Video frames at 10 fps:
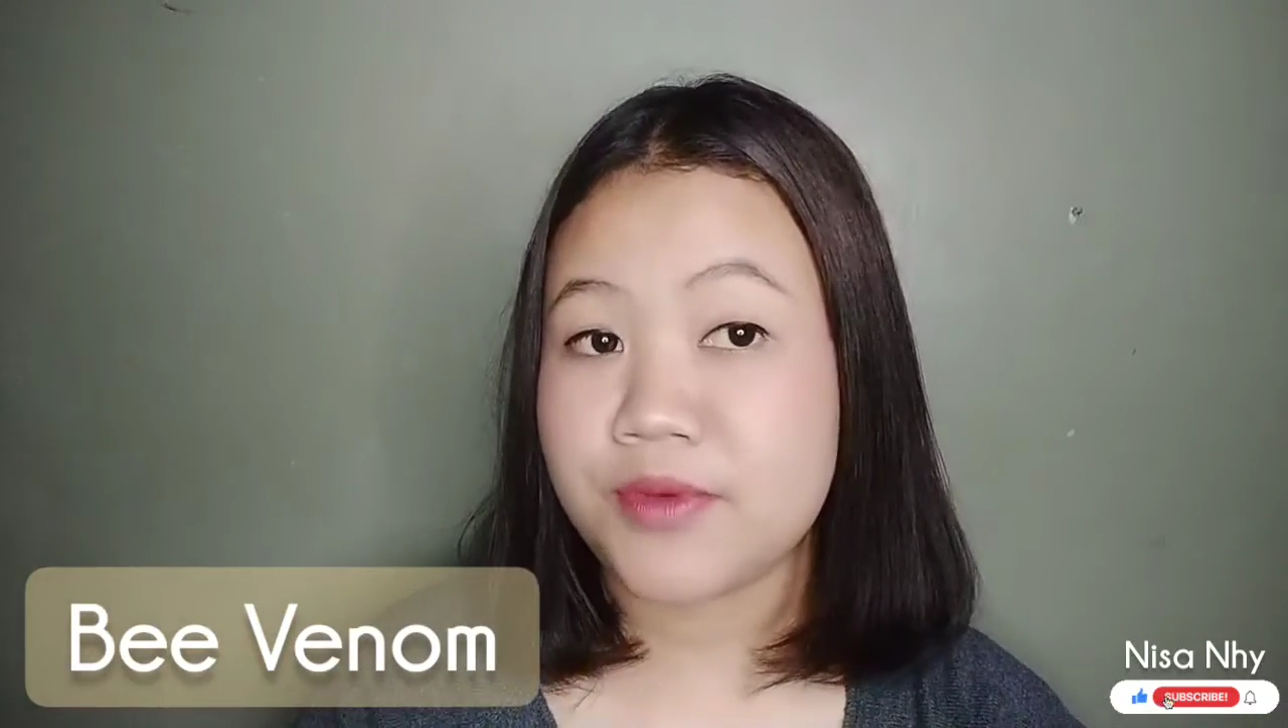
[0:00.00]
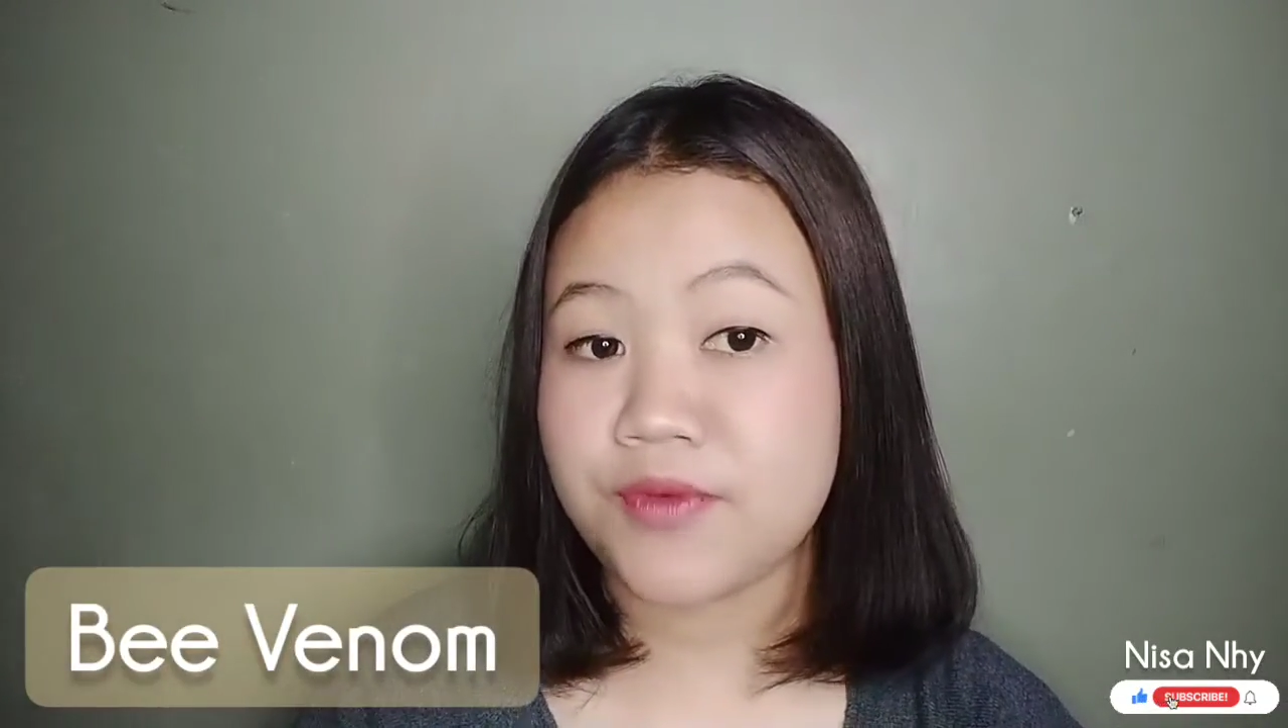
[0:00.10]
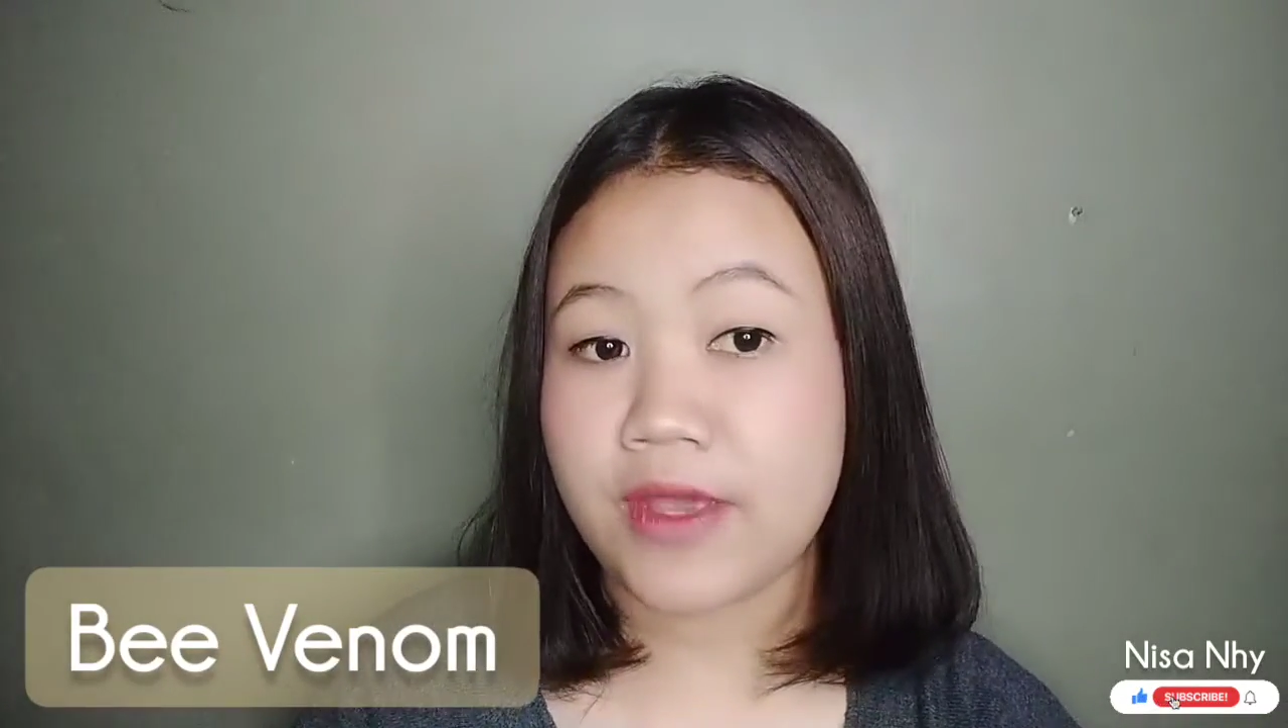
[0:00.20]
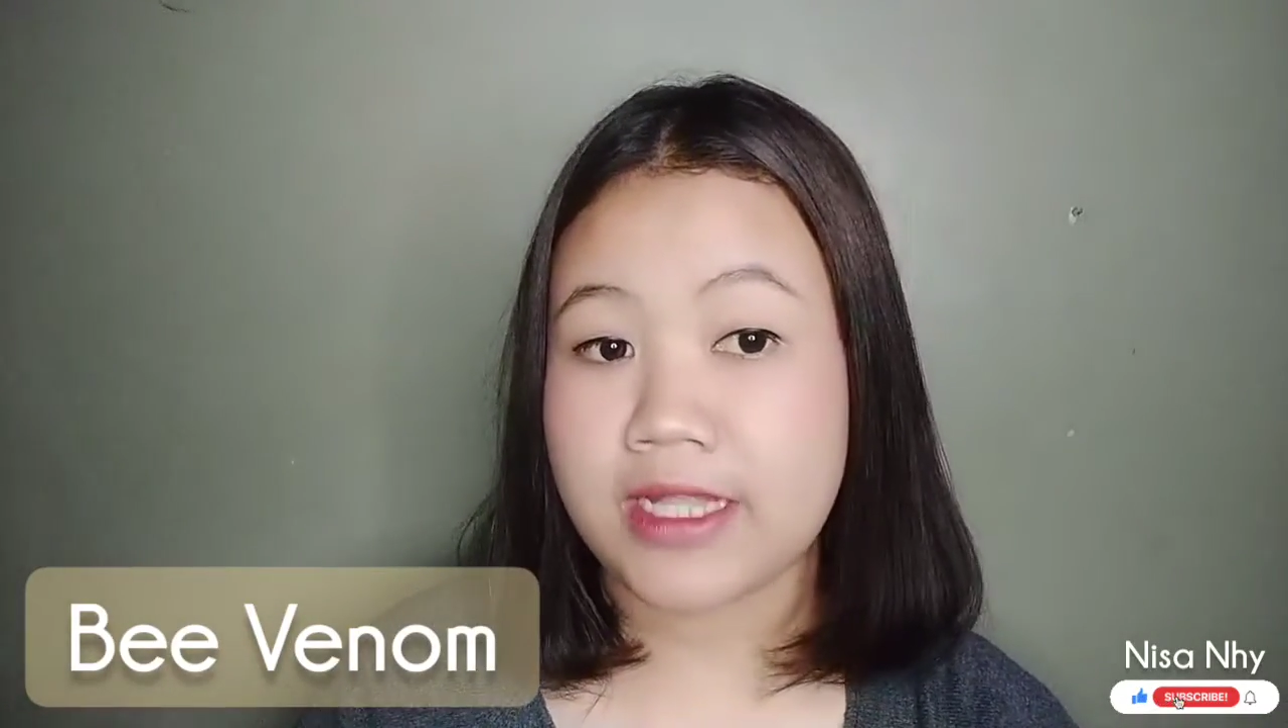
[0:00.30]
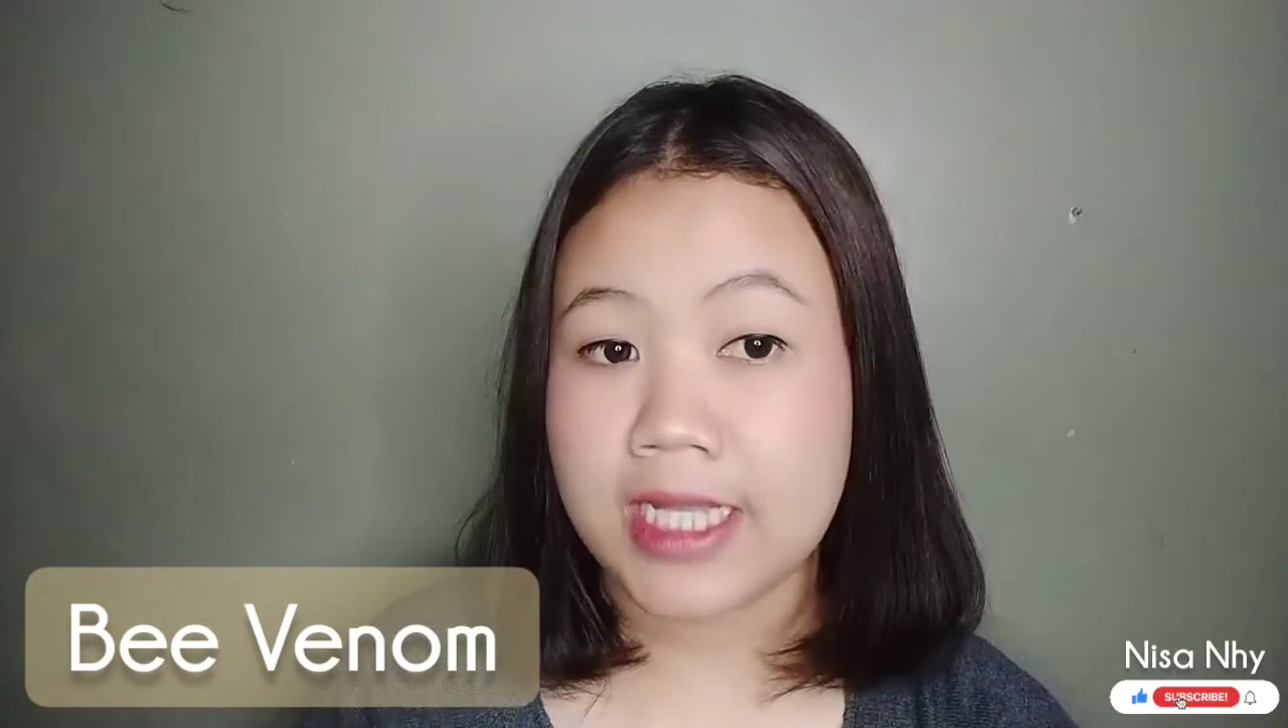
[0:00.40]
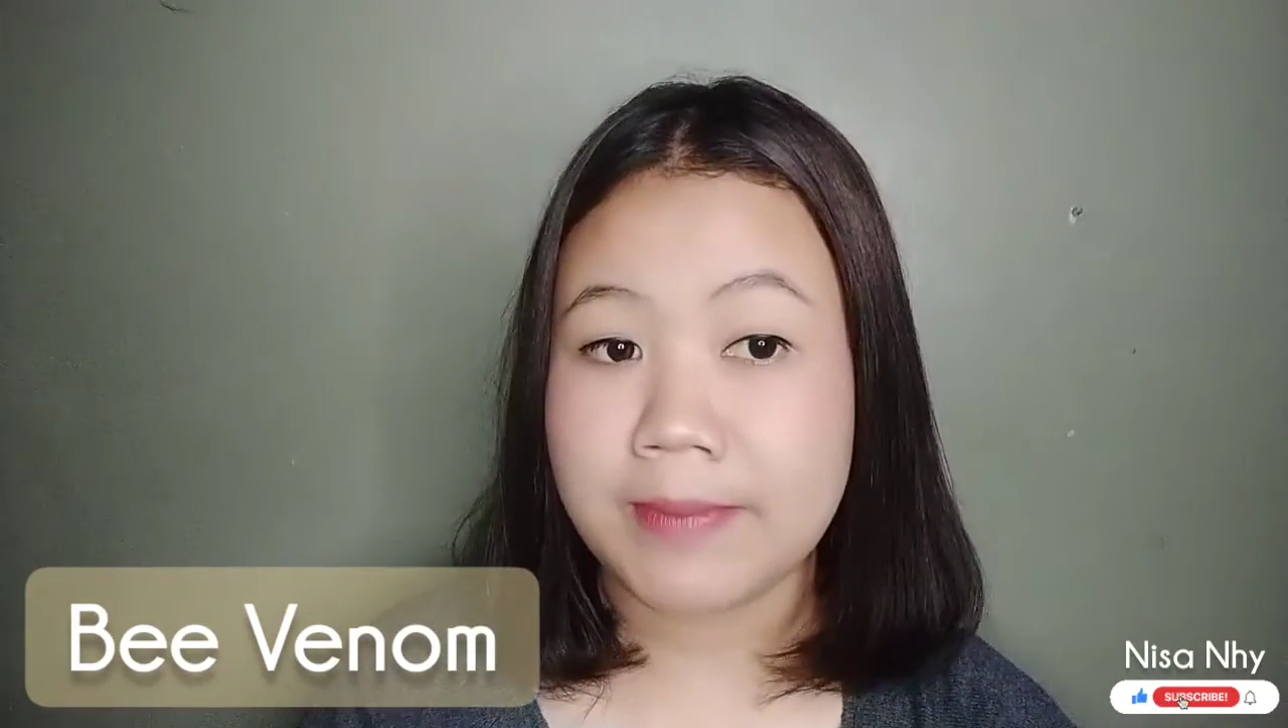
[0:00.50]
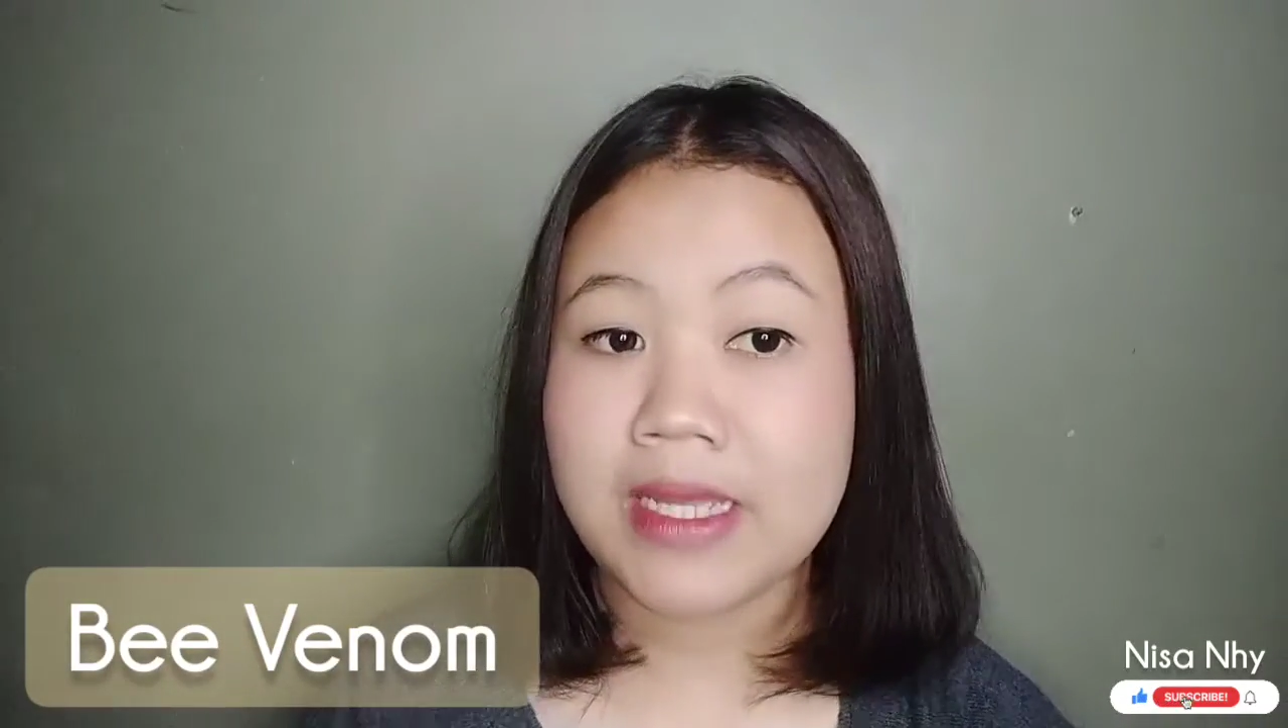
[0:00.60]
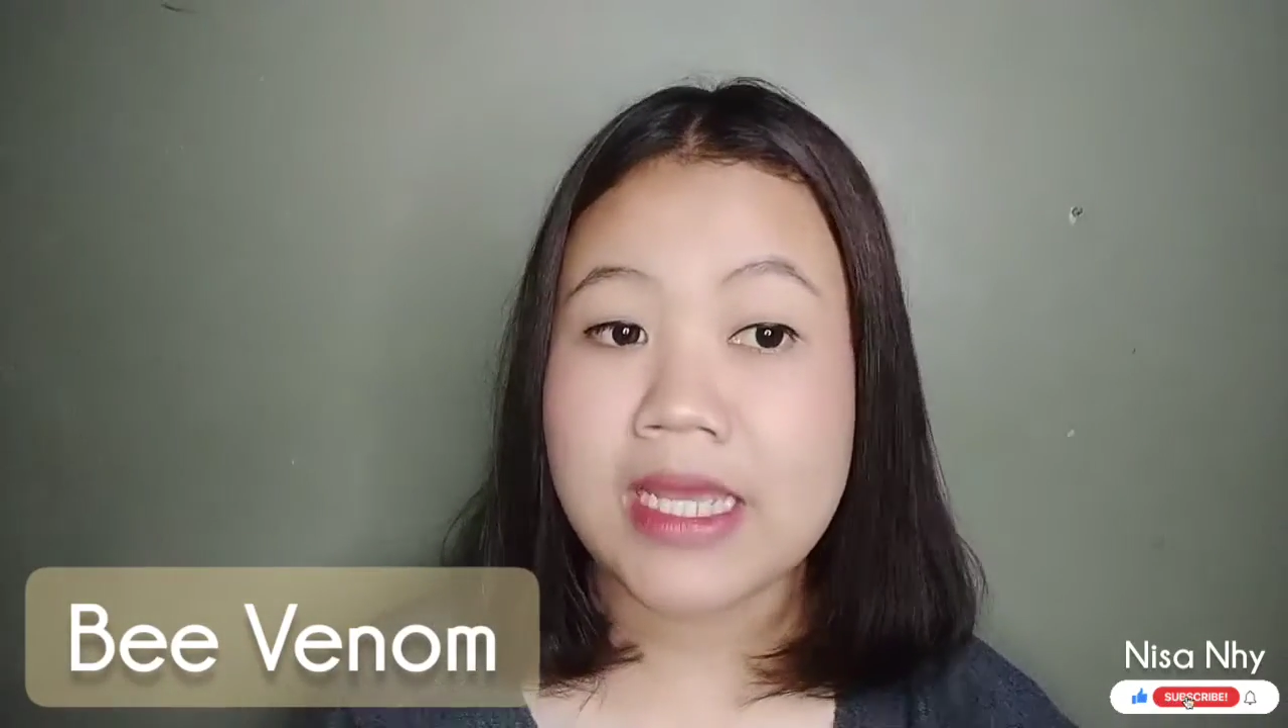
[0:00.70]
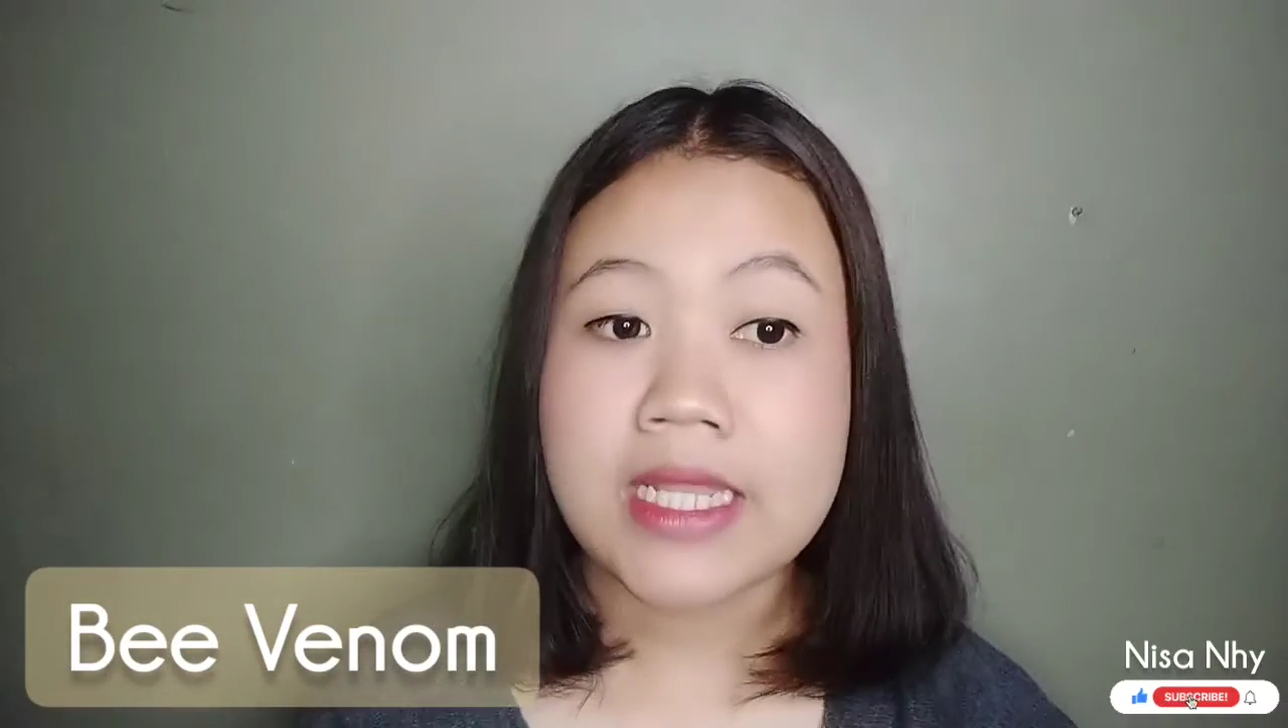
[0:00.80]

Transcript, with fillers: bivenom,